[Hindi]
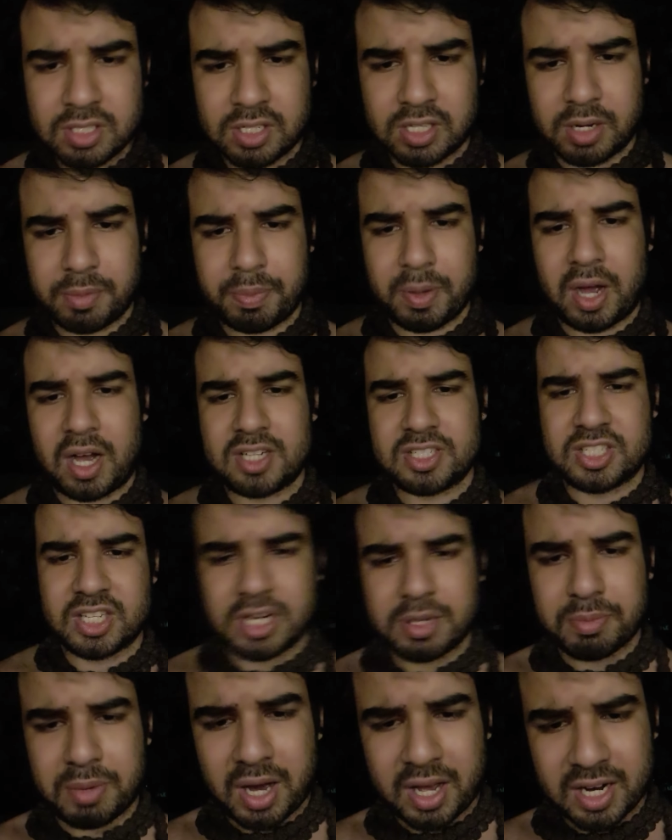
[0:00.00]
कृपया
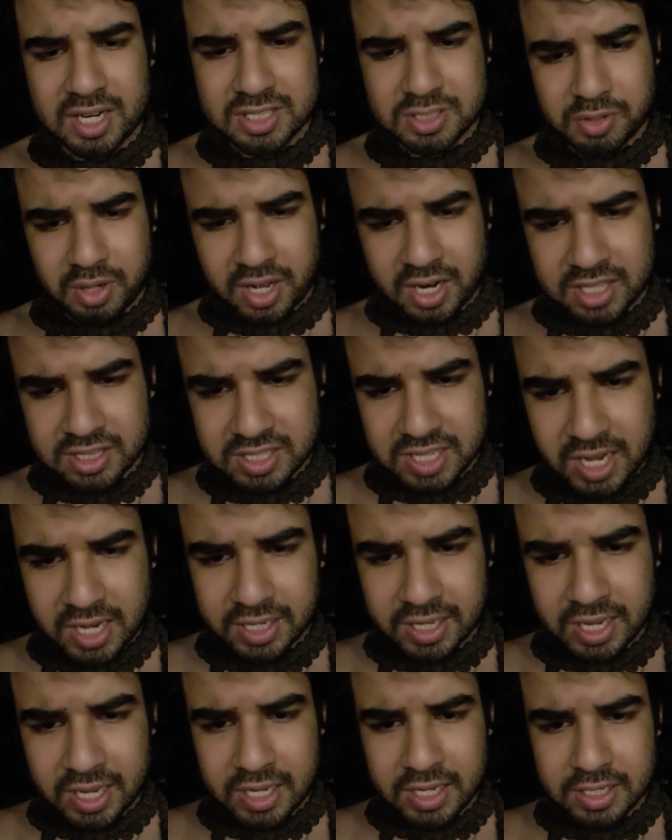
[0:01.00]
श्री महाराज द्वारा दिया
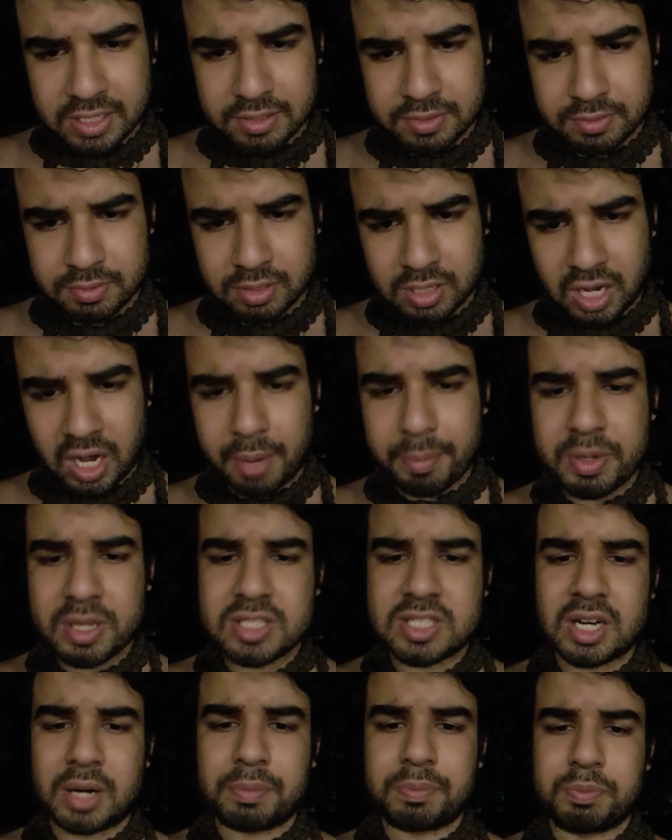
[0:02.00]
गया है अभी
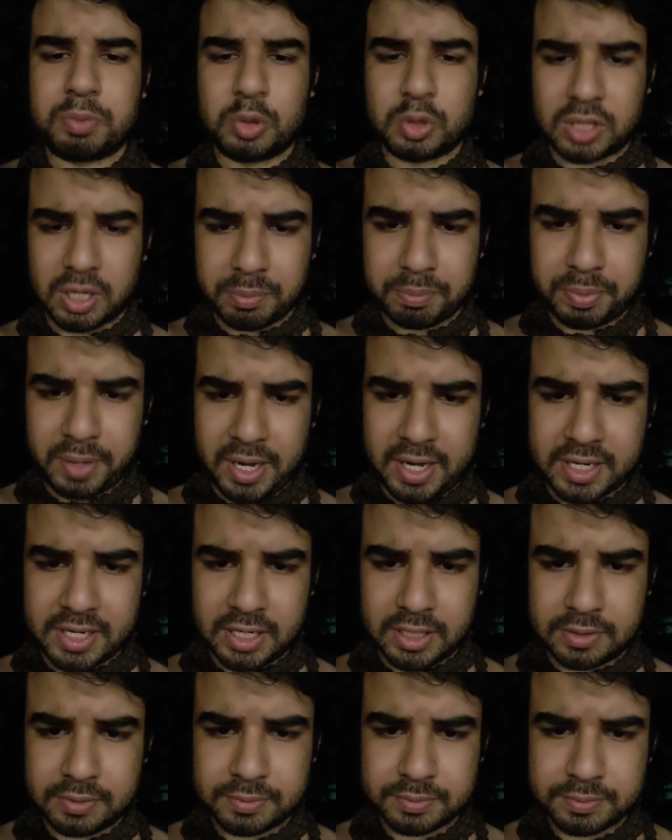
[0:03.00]
जब भूकंप आएगा